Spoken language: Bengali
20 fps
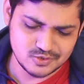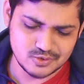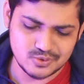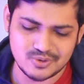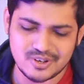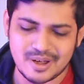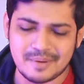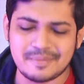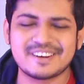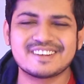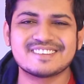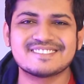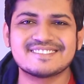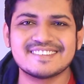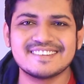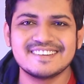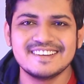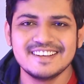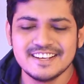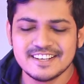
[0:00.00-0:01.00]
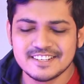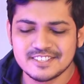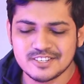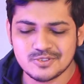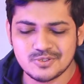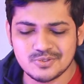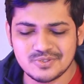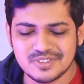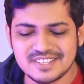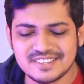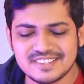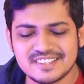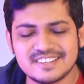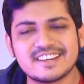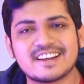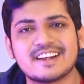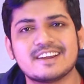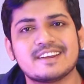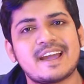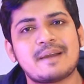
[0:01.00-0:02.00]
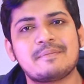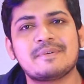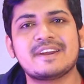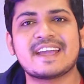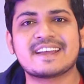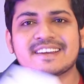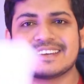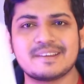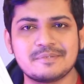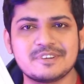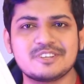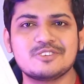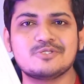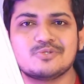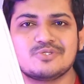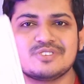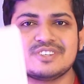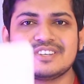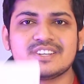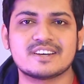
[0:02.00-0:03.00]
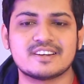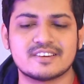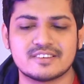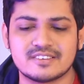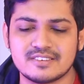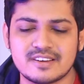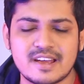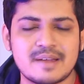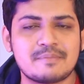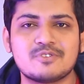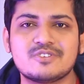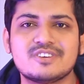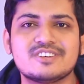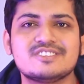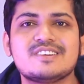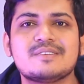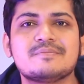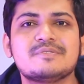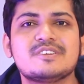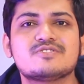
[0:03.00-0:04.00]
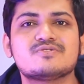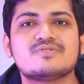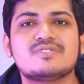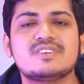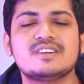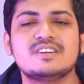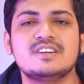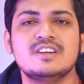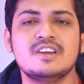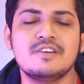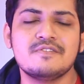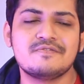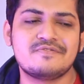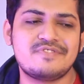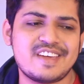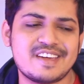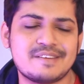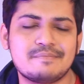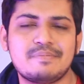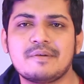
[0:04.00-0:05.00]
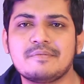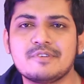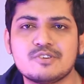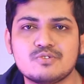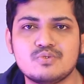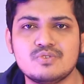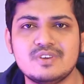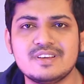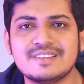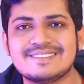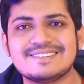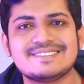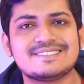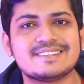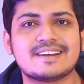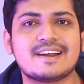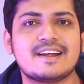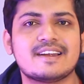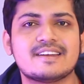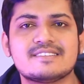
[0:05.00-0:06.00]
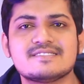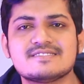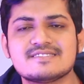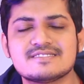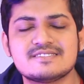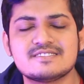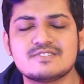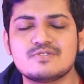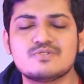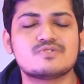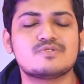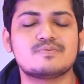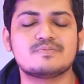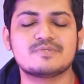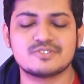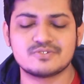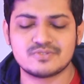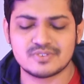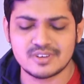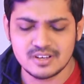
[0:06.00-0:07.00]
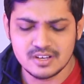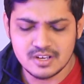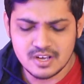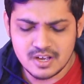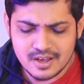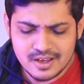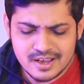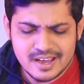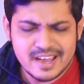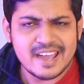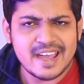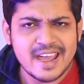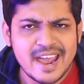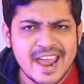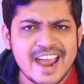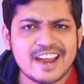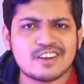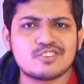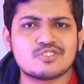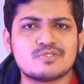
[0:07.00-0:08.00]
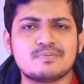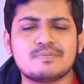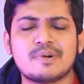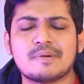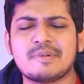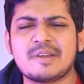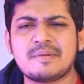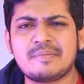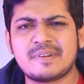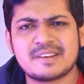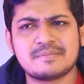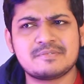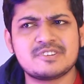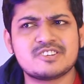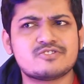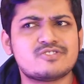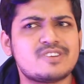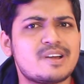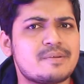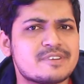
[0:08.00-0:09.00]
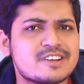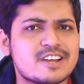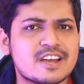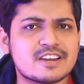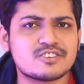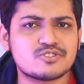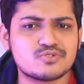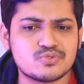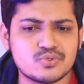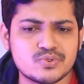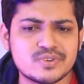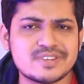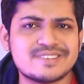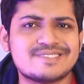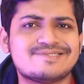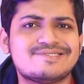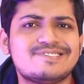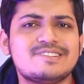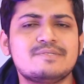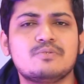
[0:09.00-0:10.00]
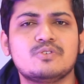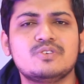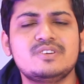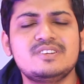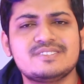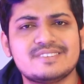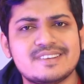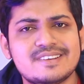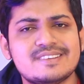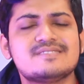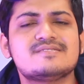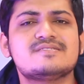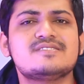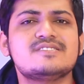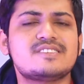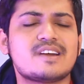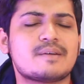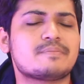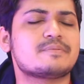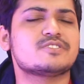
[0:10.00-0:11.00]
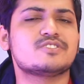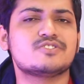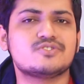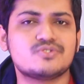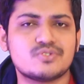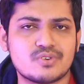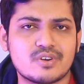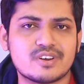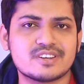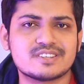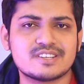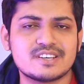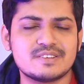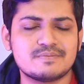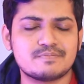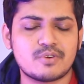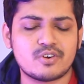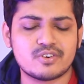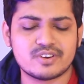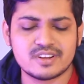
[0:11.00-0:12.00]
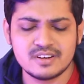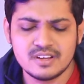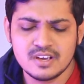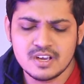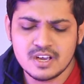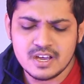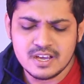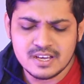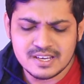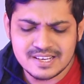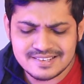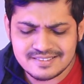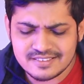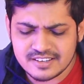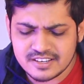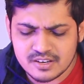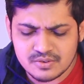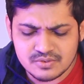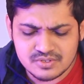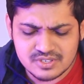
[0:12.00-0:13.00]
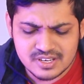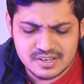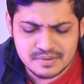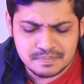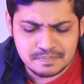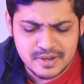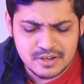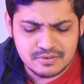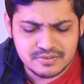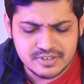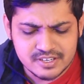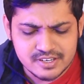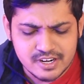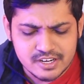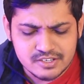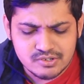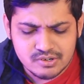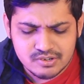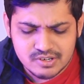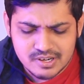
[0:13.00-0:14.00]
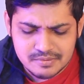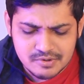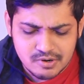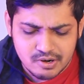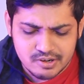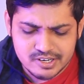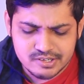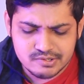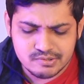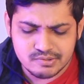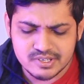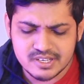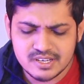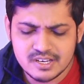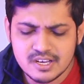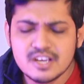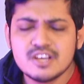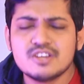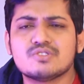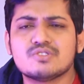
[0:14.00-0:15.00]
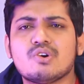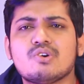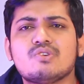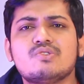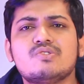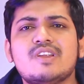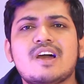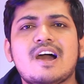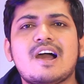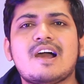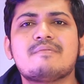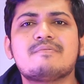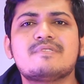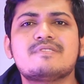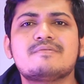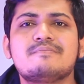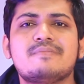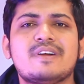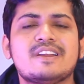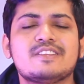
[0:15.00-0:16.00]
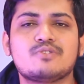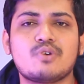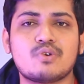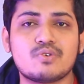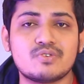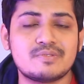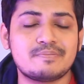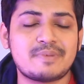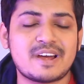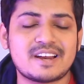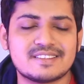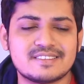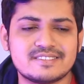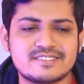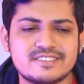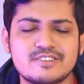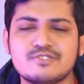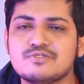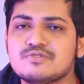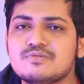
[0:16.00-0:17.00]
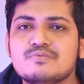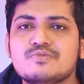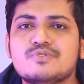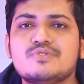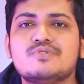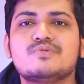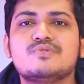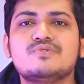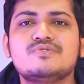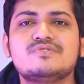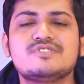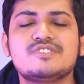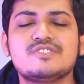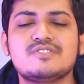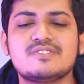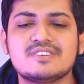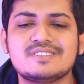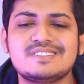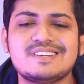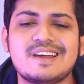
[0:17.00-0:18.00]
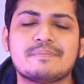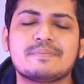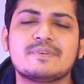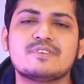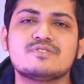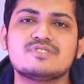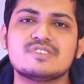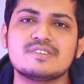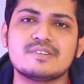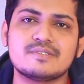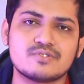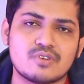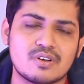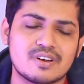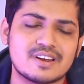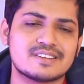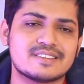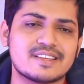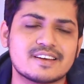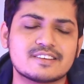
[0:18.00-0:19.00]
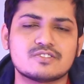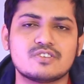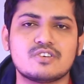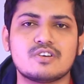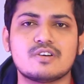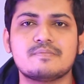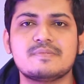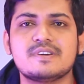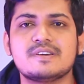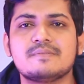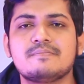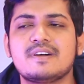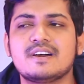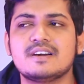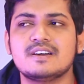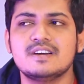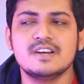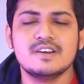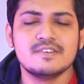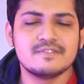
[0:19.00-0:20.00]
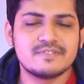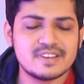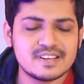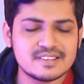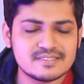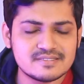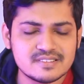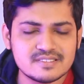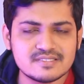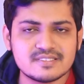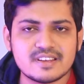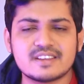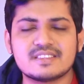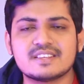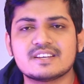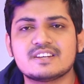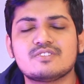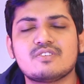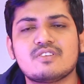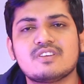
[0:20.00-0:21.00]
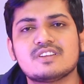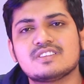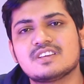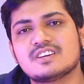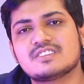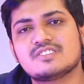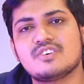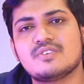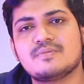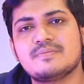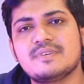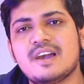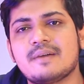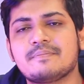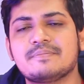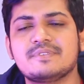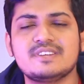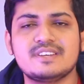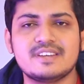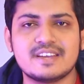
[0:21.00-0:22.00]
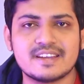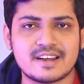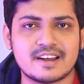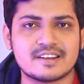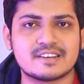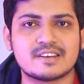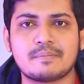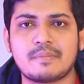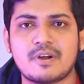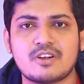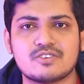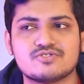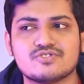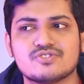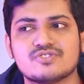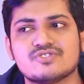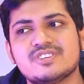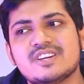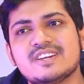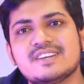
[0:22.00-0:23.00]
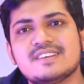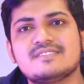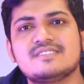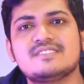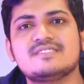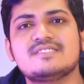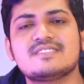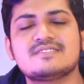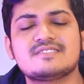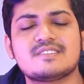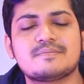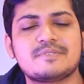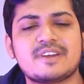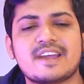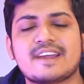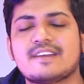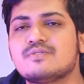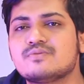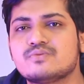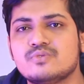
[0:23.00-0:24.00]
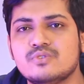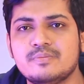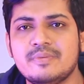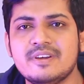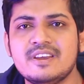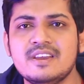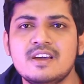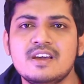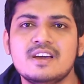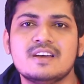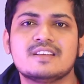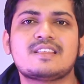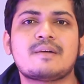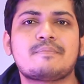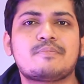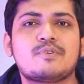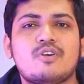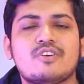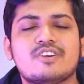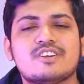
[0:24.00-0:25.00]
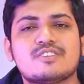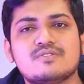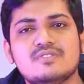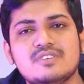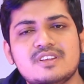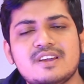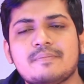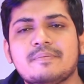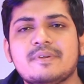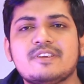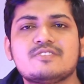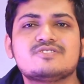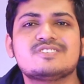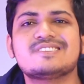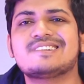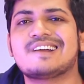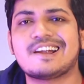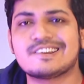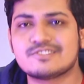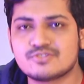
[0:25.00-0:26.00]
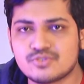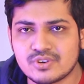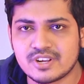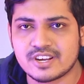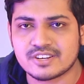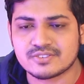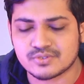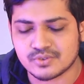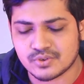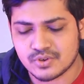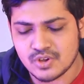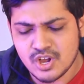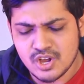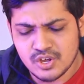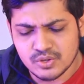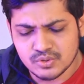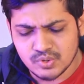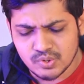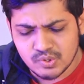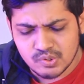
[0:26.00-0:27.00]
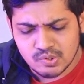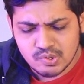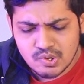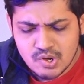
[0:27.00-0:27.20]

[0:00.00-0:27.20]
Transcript: সো আমার কাছে যেহেতু তিন তিনটা কার্ড আমার এক নামে কিন্তু তিনটা কার্ড এমন না যে আমি আসলে ফেকভাবে খুলে তিনটা কার্ড আনিয়েছি ওরকম কিছু না একরকমভাবে এবার আমি আসলে আমাকে একটা ছোট্ট হিস্ট্রি বলি সেই হিস্ট্রিটা আপনাদের জন্য অনেকটা ইম্পর্ট্যান্ট হিস্ট্রিটা হচ্ছে পেউনের কার্ড যখন আমি অর্ডার করি তখন আমার মানে তখন বাংলাদেশে এরকম কোনো রুলস ছিল না যে আপনার হচ্ছে ডলার থাকতে হবে বা ফিন্যান্সিং সাইড থেকে ডলার থাকতে হবে আপনি এই কার্ডটা পাওয়ার জন্য সেই ক্ষেত্রে জাস্ট আপনি অ্যাকাউন্ট খুলবেন তারপরে অর্ডার করলে আপনার হচ্ছে কার্ড চলে আসতো তো